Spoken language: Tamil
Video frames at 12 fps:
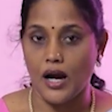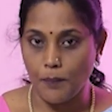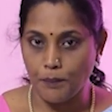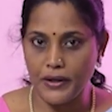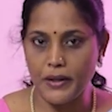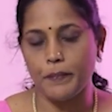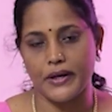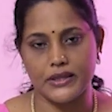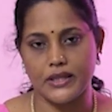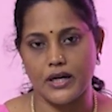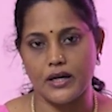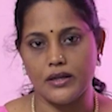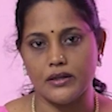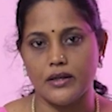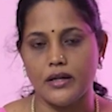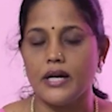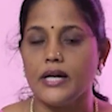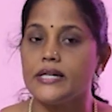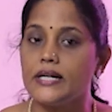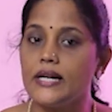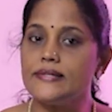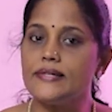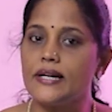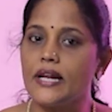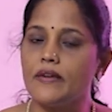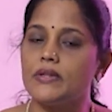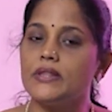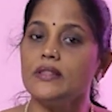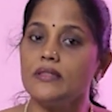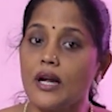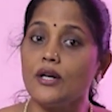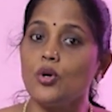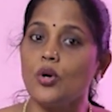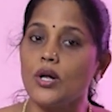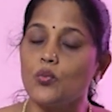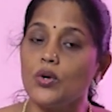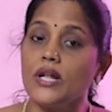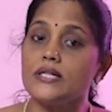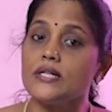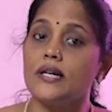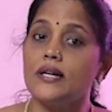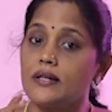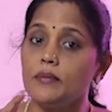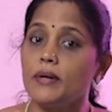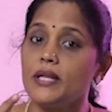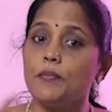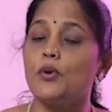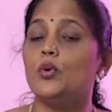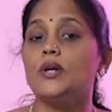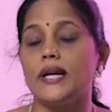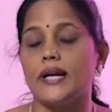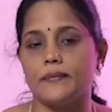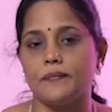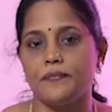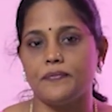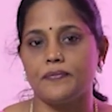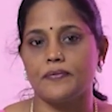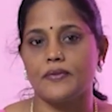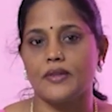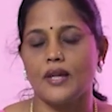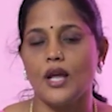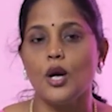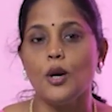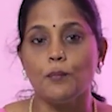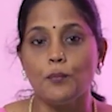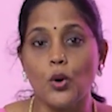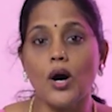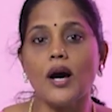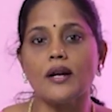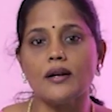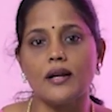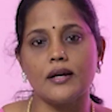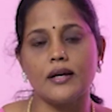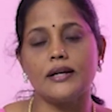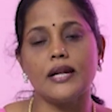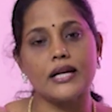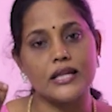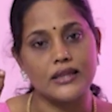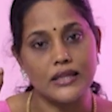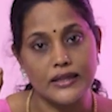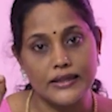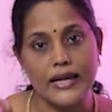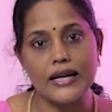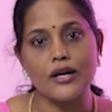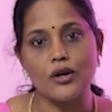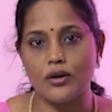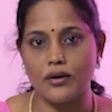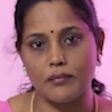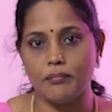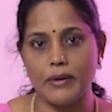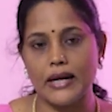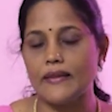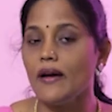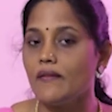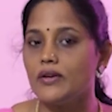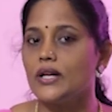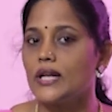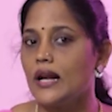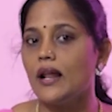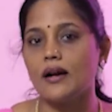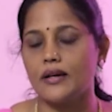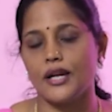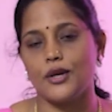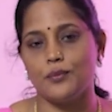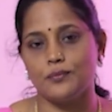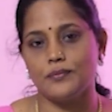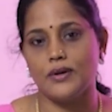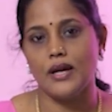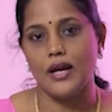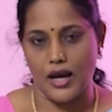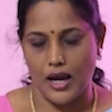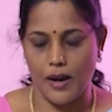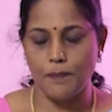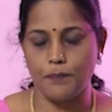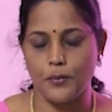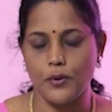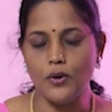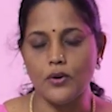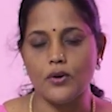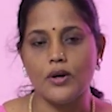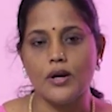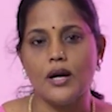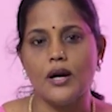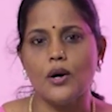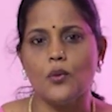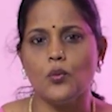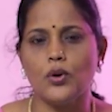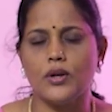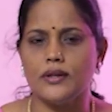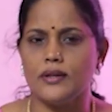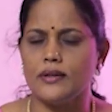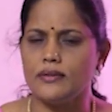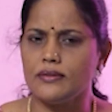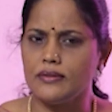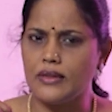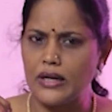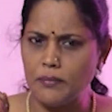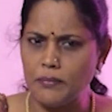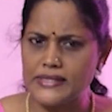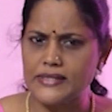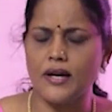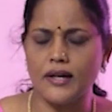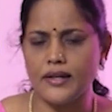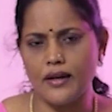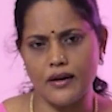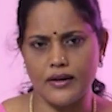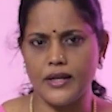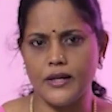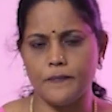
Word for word: அப்படி பார்த்தா இளஞ்சலியன் வந்து தன்னோட உணர்ச்சிகளுக்கு மதிப்பு கொடுக்கல புகார் ந நகரத்து நலன் மேலே தான் அவனுக்கு எல்லா அக்கறையும் அப்போது ஒரு திறமசாலியான